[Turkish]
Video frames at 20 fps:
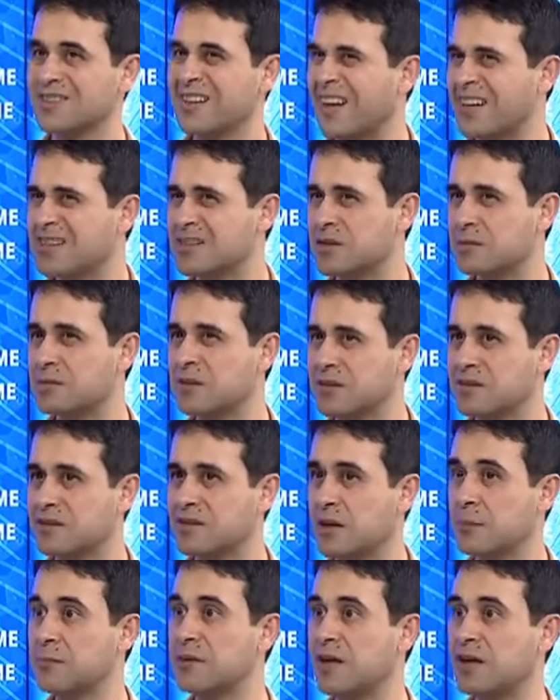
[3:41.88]
Yani aslında her şey
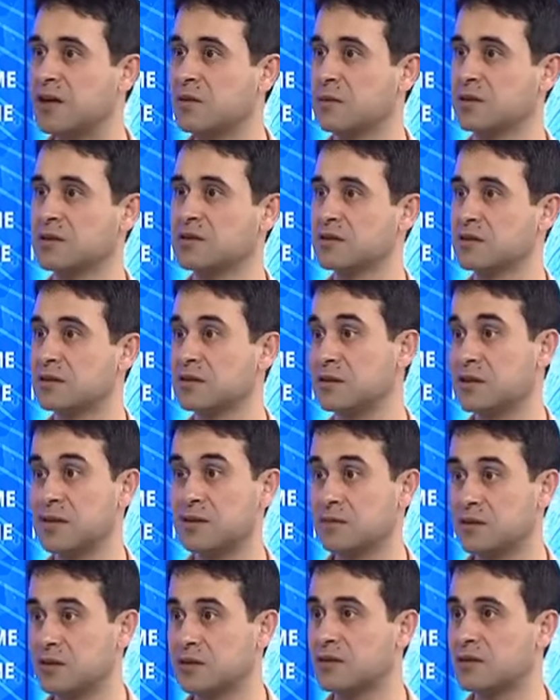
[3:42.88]
biraz Kepler'le başladı
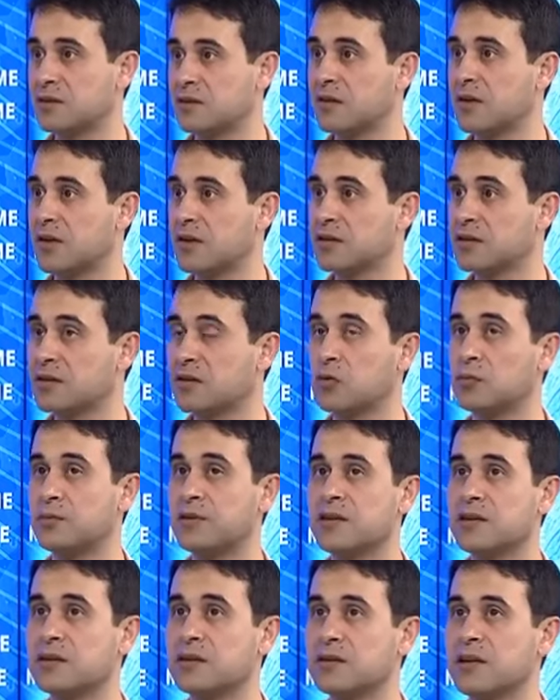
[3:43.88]
diyebiliriz. Yani
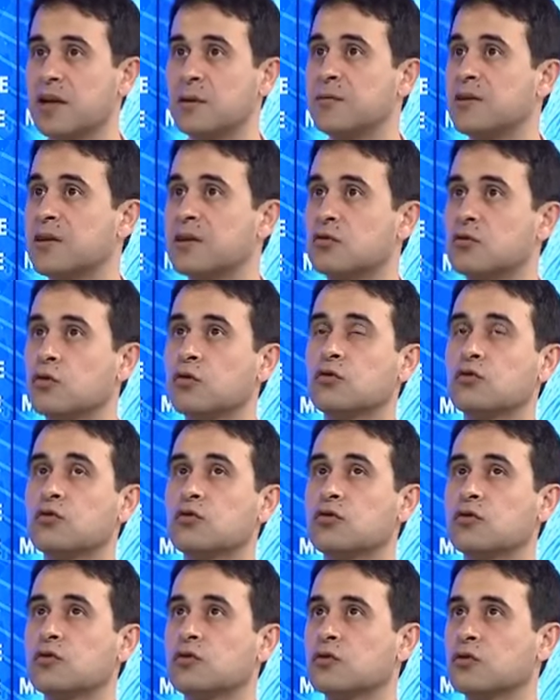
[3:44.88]
Kepler'in Kepler'in
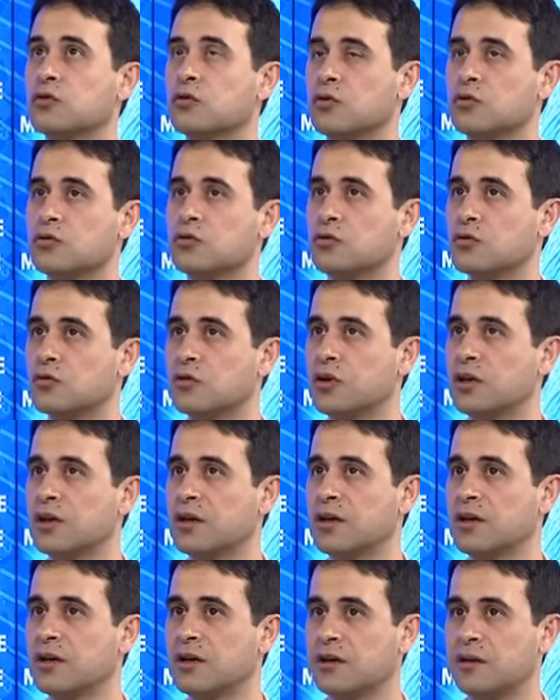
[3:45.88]
gökyüzünde o
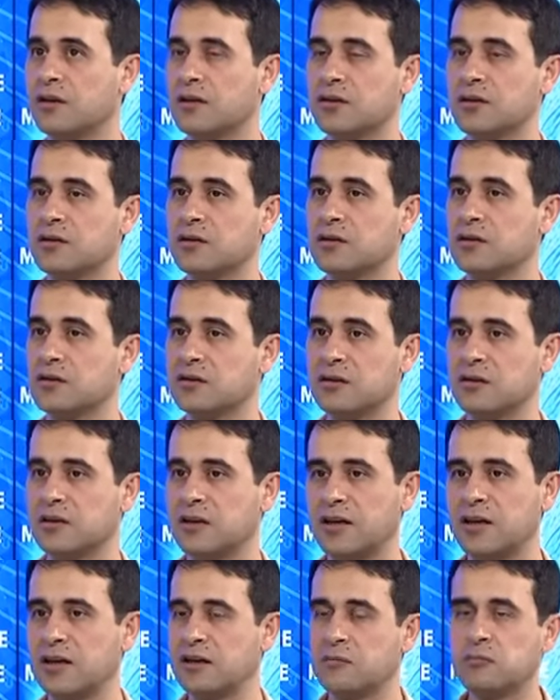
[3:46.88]
gördüğü e,
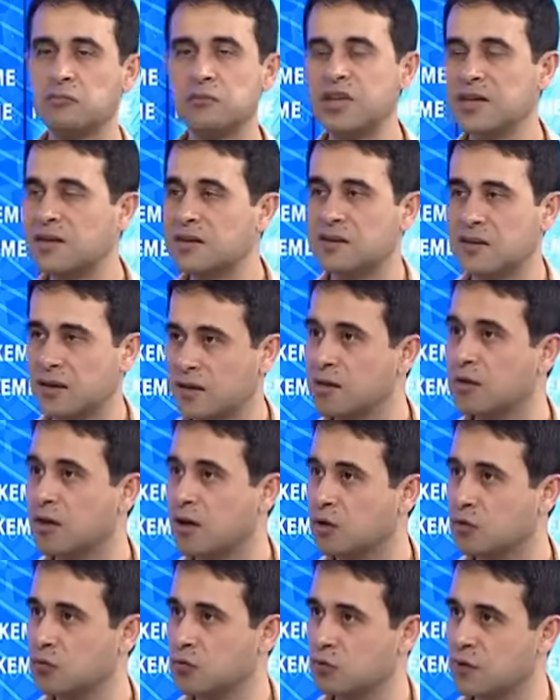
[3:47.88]
bir iki
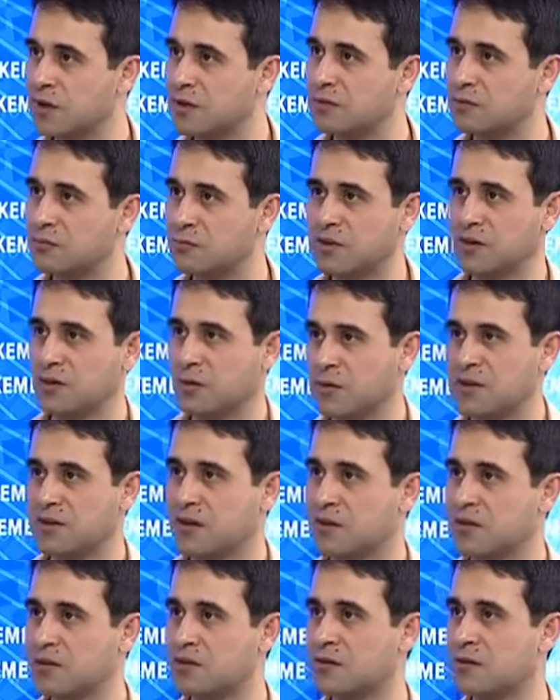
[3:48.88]
tane kanunu var.
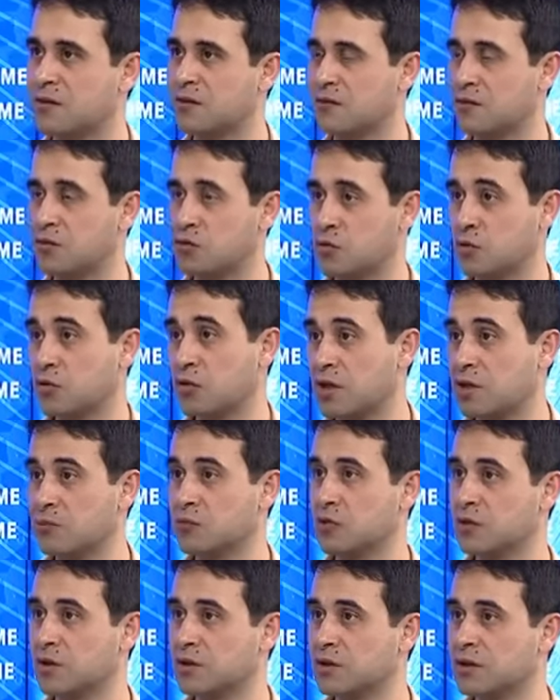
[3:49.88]
Mesela bir tanesi ve
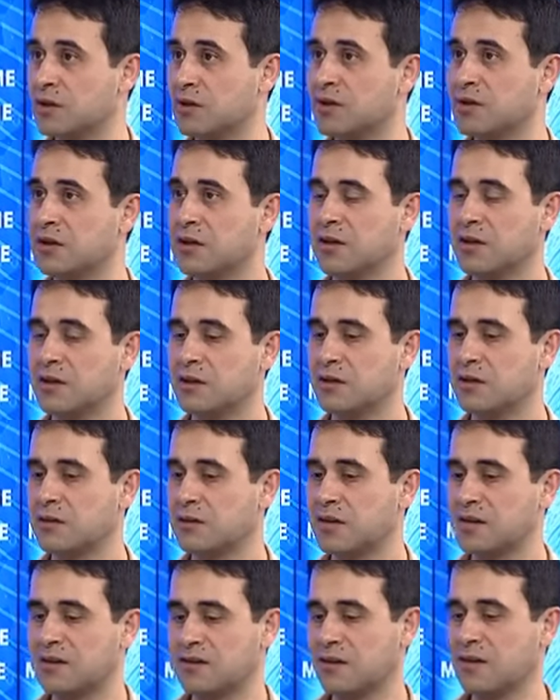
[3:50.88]
çok önemli olanı
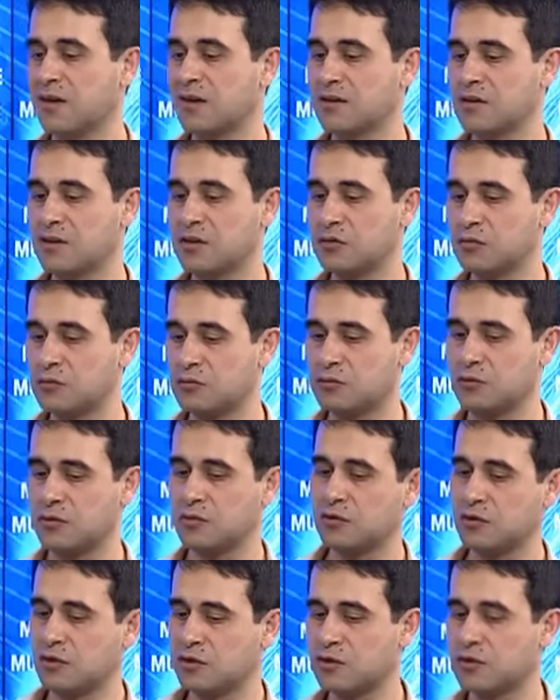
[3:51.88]
e,
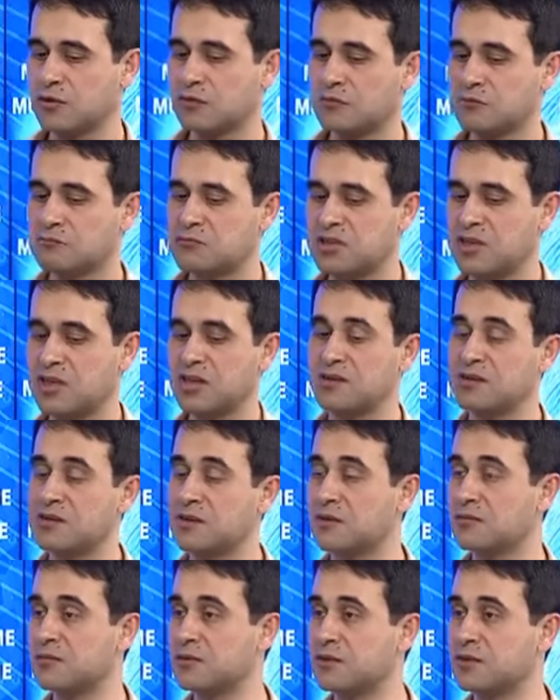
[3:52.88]
gezegenlerin e,
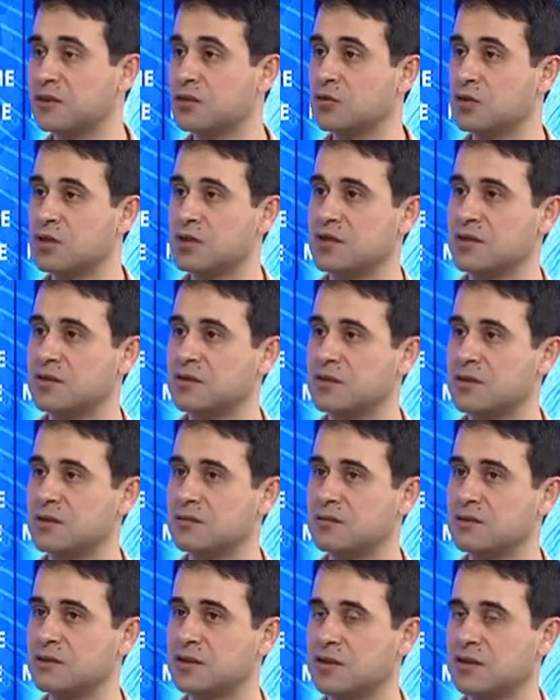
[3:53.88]
şey etrafında, güneş
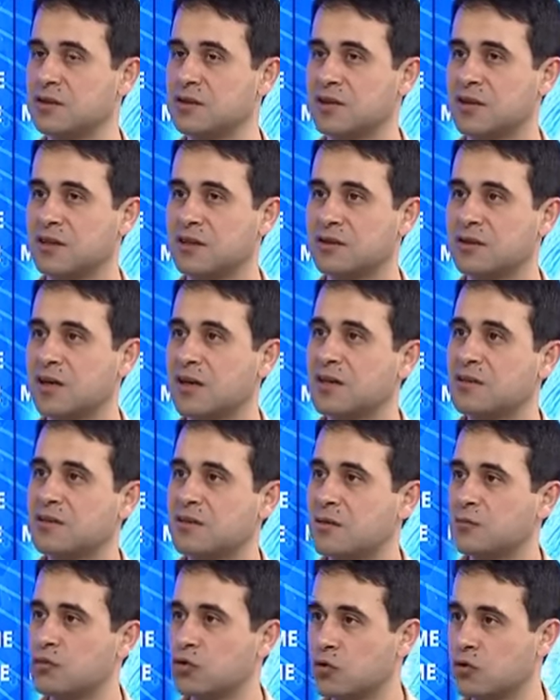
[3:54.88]
etrafında
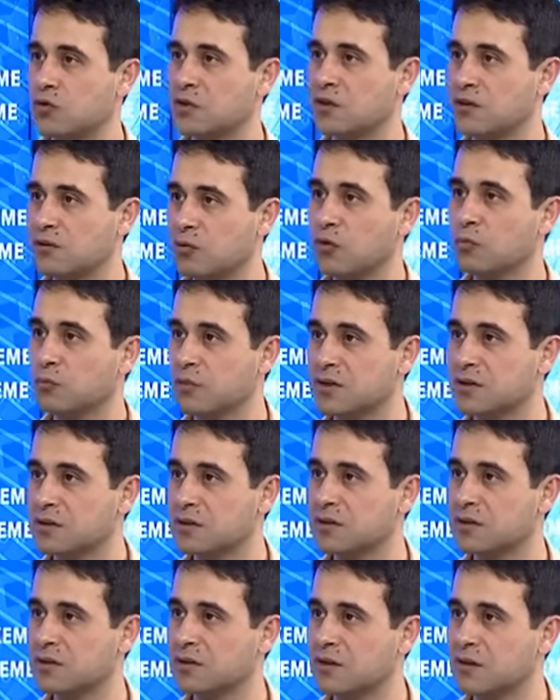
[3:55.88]
dairesel bir yörüngesi
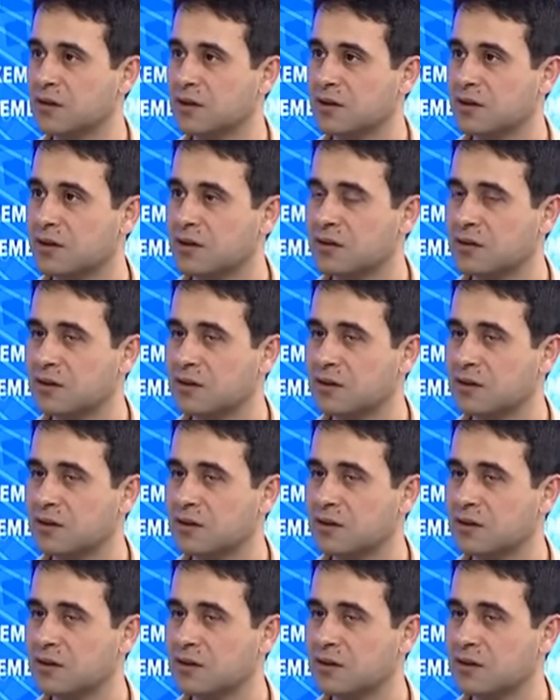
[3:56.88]
olmadığı.